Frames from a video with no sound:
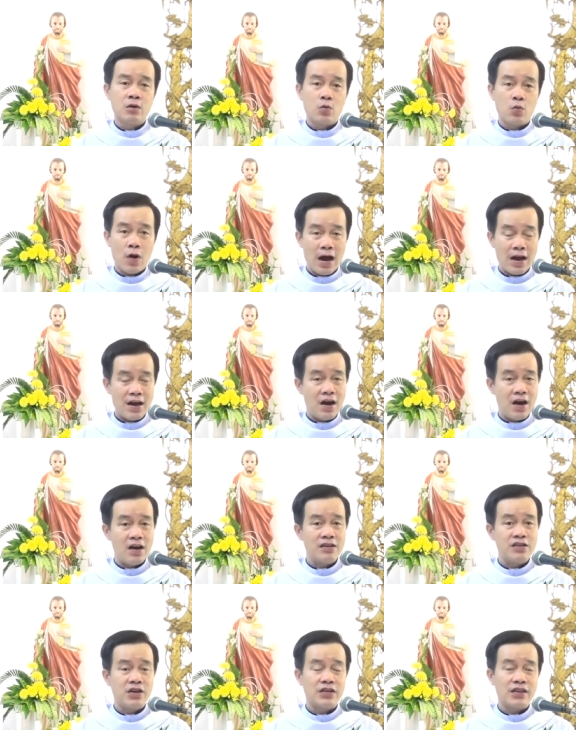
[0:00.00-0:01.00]
qua đó
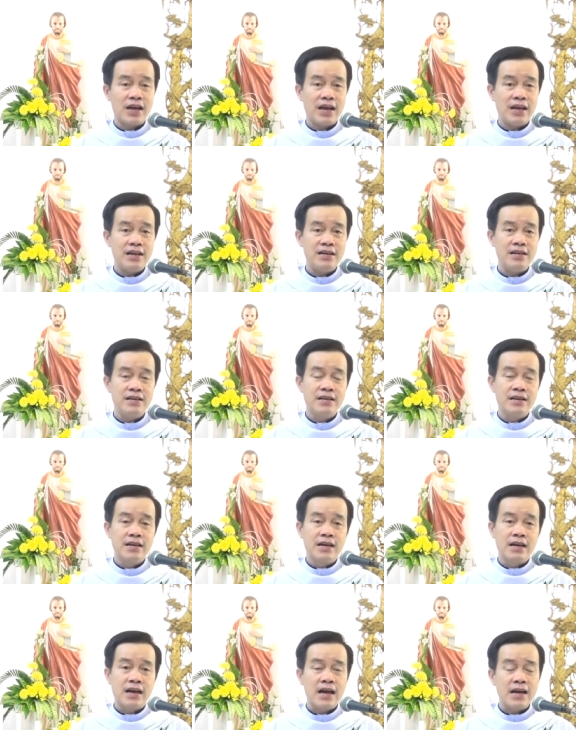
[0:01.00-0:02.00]
cho thấy
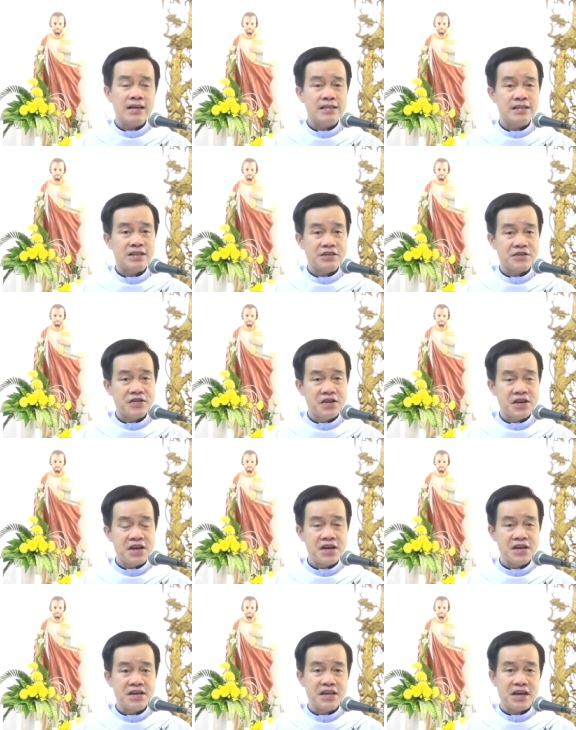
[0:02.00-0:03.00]
cái sự
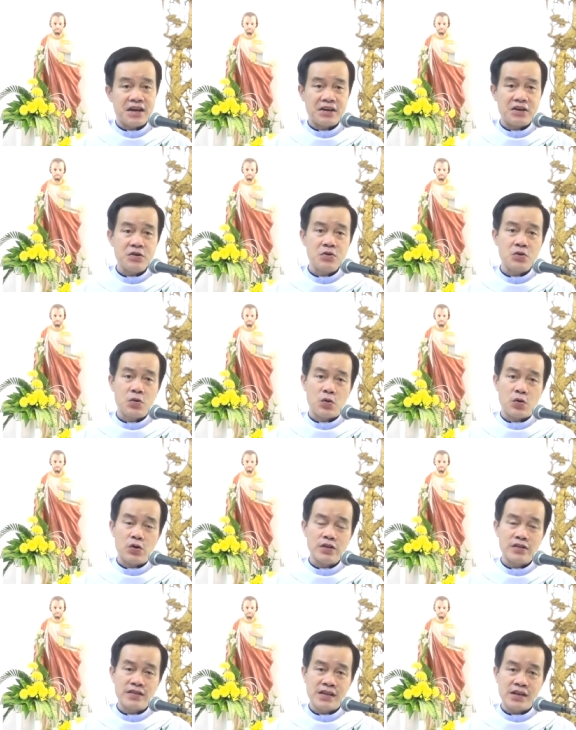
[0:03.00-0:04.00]
kiên nhẫn của
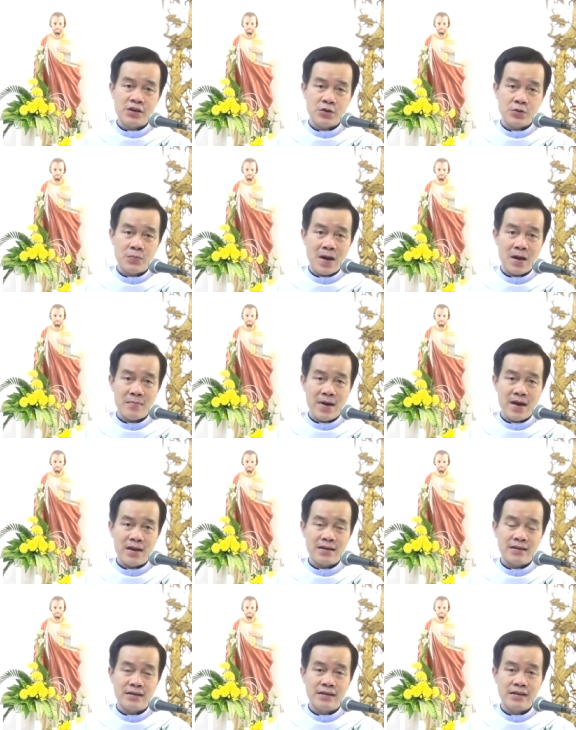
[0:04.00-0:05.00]

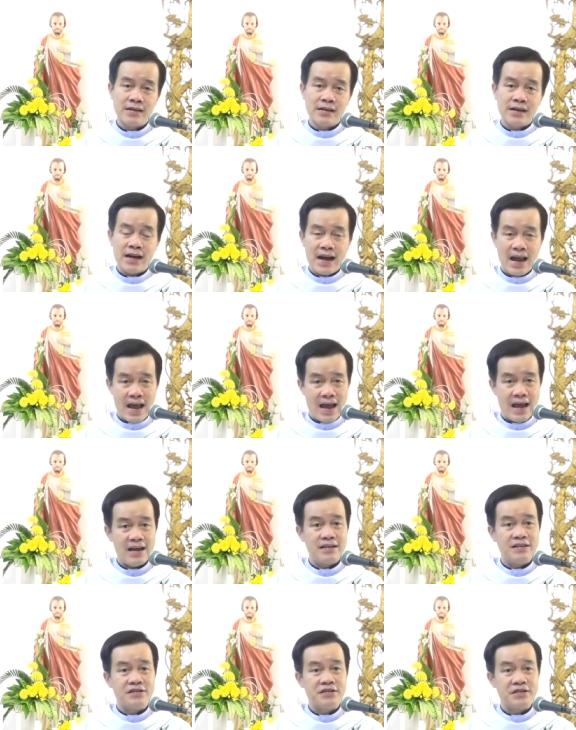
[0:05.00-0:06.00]
Zerubbabel đã
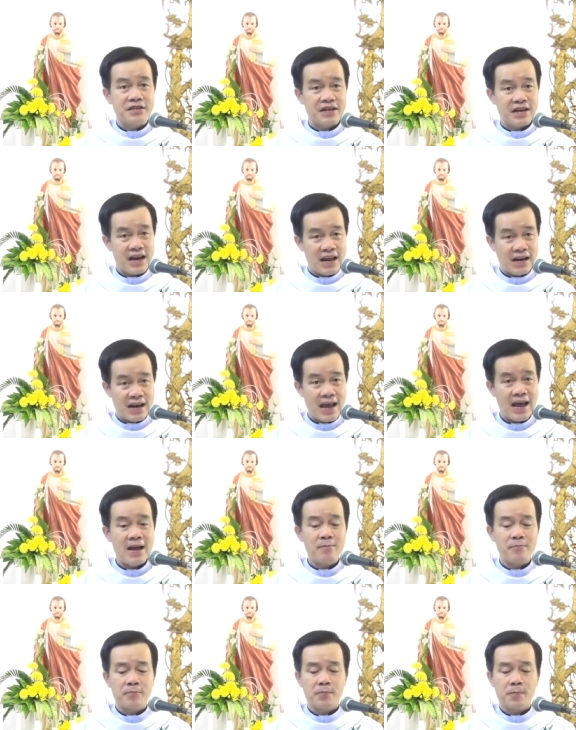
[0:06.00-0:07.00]
được đền đáp
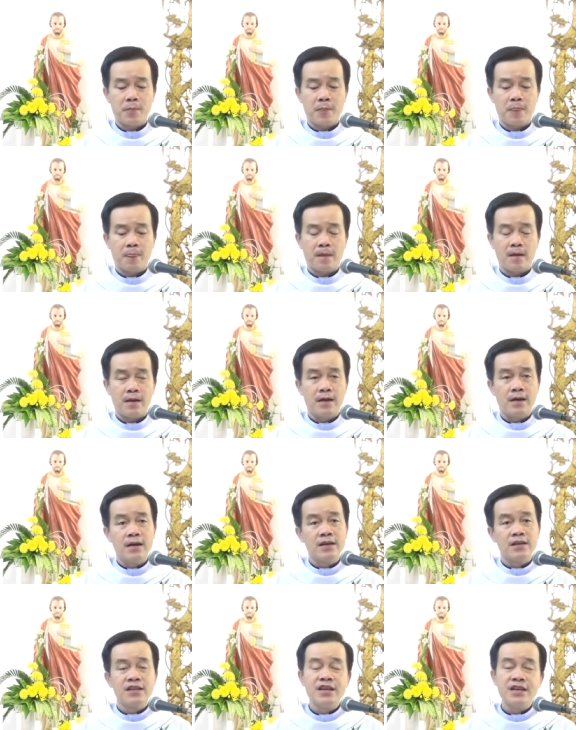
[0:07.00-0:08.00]

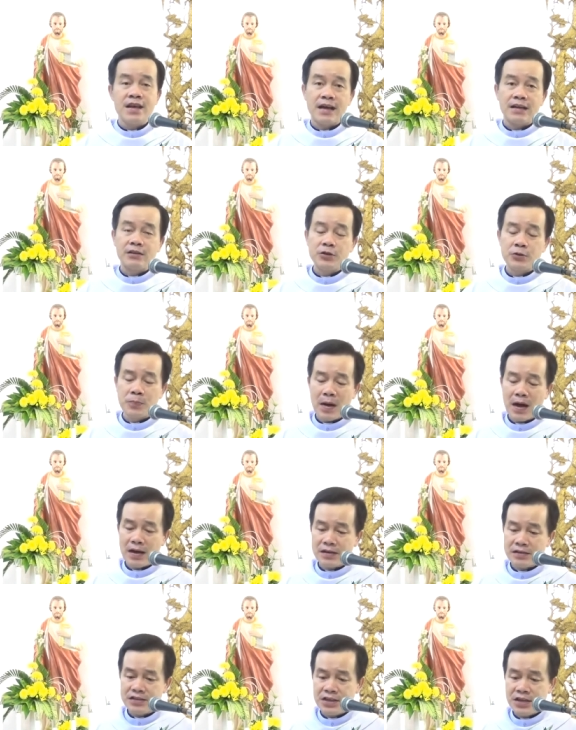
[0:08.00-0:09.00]
như vậy thưa ông bà
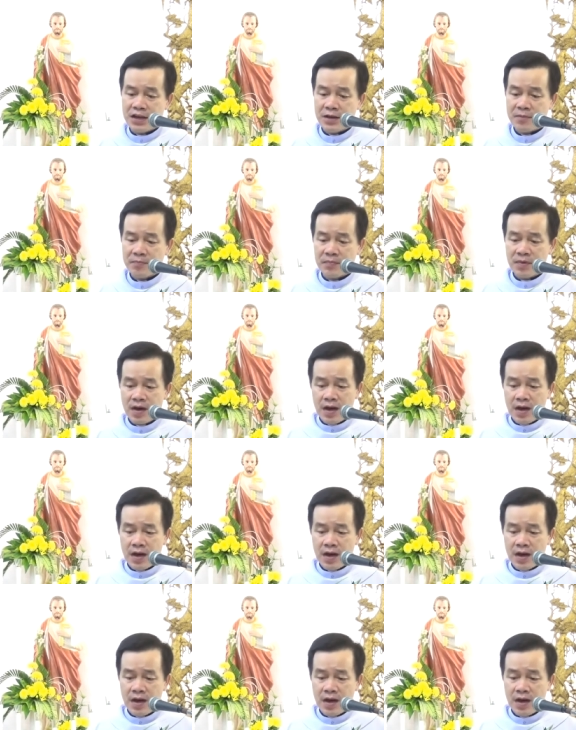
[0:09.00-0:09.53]
chị em